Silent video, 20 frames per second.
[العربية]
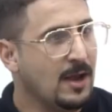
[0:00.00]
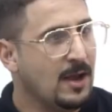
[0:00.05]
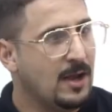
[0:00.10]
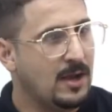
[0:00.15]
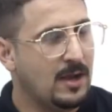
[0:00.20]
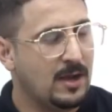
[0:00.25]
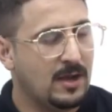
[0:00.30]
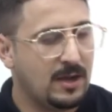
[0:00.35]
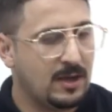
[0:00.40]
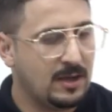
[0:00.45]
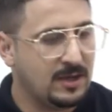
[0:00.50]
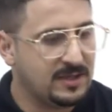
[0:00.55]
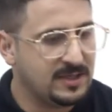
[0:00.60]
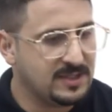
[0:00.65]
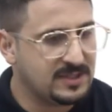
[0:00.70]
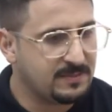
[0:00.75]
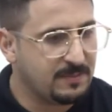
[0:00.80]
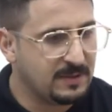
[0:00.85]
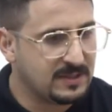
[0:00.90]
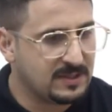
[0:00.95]
آه،
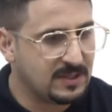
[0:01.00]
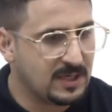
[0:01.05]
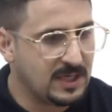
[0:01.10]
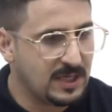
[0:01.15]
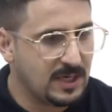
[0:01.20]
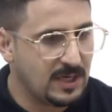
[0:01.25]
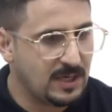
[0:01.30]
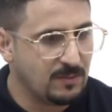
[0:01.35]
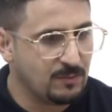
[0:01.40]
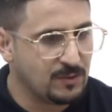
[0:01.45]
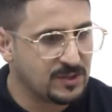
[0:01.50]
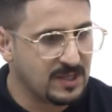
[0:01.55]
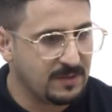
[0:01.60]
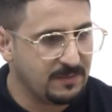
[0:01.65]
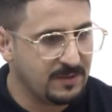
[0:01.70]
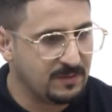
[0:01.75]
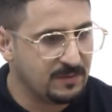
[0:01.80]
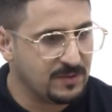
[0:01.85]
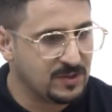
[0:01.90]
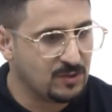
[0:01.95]
نسبه
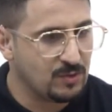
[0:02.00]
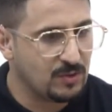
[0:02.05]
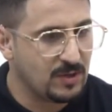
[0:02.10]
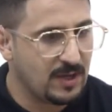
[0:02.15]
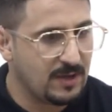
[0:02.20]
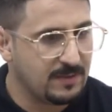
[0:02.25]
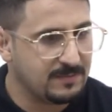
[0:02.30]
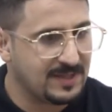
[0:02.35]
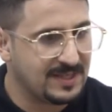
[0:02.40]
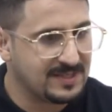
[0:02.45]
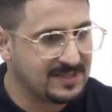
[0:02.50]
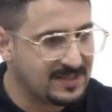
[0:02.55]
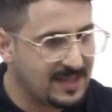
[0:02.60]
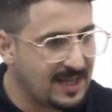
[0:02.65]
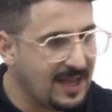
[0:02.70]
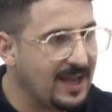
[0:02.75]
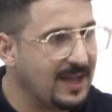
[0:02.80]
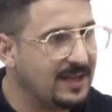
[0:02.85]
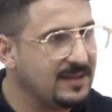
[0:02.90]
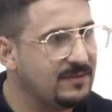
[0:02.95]
المصابين بالزكام
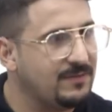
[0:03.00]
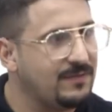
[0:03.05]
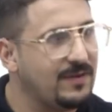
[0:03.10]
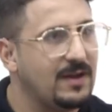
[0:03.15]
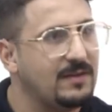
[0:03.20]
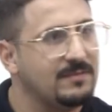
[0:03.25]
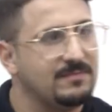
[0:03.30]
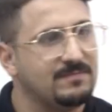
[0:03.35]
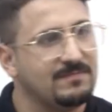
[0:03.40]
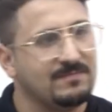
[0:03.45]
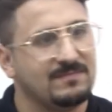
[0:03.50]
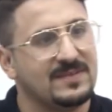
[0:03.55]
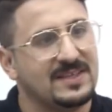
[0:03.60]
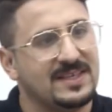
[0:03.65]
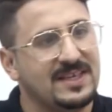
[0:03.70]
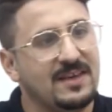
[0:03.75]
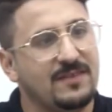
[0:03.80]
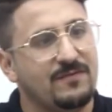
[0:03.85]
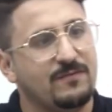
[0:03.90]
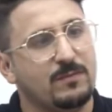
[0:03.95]
تزداد ف
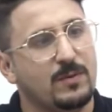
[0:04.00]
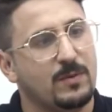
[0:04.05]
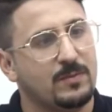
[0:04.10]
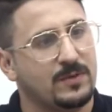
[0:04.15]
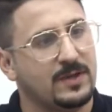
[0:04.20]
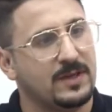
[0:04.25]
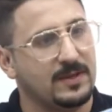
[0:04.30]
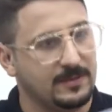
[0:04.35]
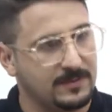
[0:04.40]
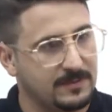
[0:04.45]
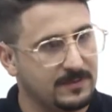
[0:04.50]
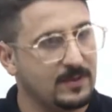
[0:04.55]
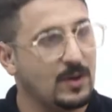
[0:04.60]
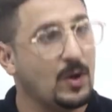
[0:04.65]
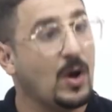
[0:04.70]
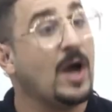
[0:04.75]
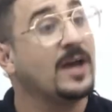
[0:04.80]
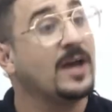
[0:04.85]
والتسمم الغذائي